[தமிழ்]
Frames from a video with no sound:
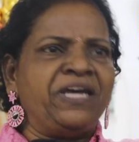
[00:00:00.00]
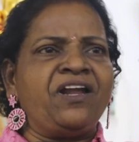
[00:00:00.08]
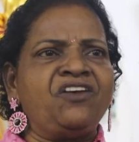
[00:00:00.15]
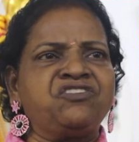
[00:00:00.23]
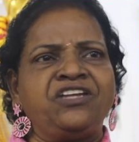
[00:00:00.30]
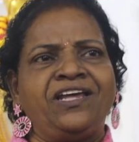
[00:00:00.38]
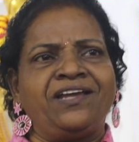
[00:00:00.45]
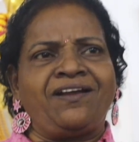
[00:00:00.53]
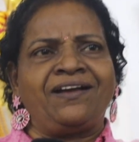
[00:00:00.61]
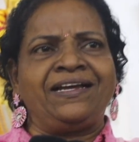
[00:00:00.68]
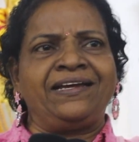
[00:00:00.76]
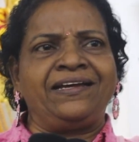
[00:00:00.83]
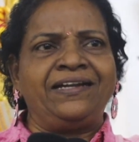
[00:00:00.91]
ஒரு
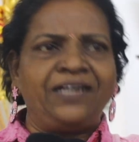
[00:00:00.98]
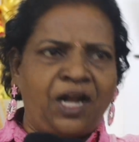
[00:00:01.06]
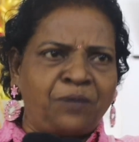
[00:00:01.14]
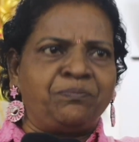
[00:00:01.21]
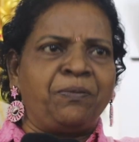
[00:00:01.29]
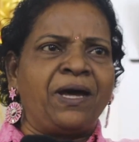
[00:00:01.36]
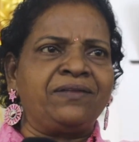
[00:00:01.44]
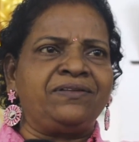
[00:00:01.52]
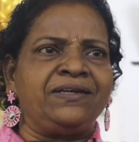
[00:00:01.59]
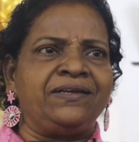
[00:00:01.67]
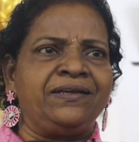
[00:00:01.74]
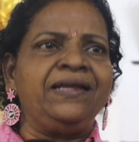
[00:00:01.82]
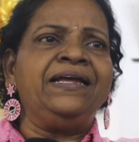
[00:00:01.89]
பேராசிரியராக நான்
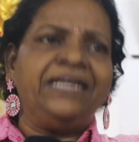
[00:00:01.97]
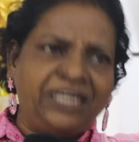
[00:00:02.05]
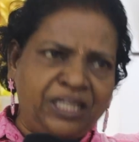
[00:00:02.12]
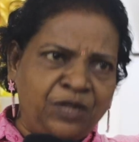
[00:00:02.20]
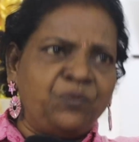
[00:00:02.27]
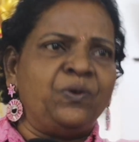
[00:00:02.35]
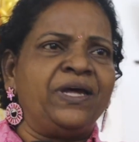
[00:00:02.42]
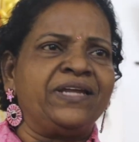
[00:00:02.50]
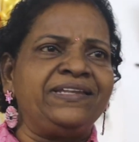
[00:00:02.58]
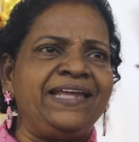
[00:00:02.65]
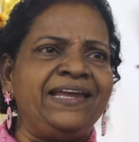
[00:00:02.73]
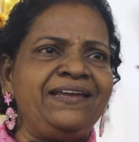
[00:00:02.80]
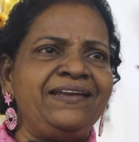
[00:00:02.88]
பார்த்து
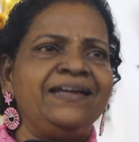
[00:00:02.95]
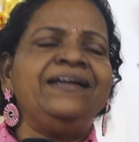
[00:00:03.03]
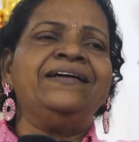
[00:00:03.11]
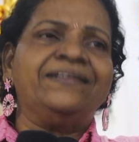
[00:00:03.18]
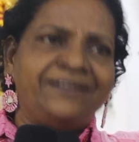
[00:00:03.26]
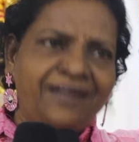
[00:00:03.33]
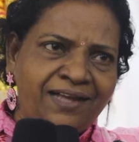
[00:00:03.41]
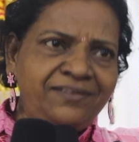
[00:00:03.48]
இதை உணர்ந்தேன்